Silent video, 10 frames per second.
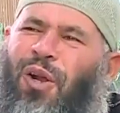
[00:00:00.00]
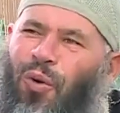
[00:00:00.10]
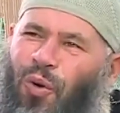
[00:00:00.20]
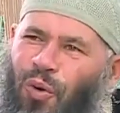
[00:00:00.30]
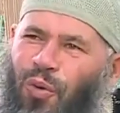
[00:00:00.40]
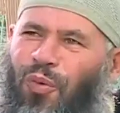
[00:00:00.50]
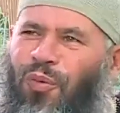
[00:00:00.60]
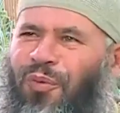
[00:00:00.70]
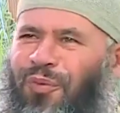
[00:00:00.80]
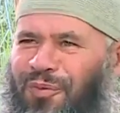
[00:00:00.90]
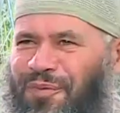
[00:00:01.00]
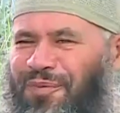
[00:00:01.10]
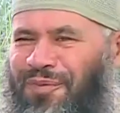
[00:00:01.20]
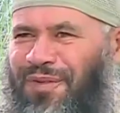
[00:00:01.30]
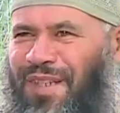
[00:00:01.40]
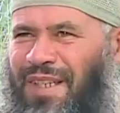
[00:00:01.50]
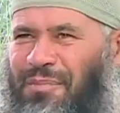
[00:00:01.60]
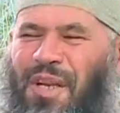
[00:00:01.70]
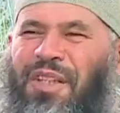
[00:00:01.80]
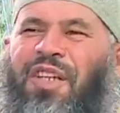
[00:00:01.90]
الغلو
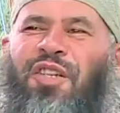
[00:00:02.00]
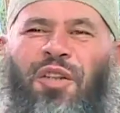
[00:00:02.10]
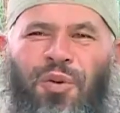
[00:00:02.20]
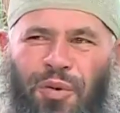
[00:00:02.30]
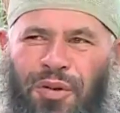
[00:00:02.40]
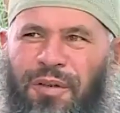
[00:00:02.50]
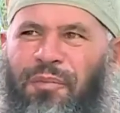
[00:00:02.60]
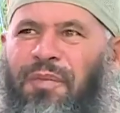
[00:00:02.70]
من التشدد عناد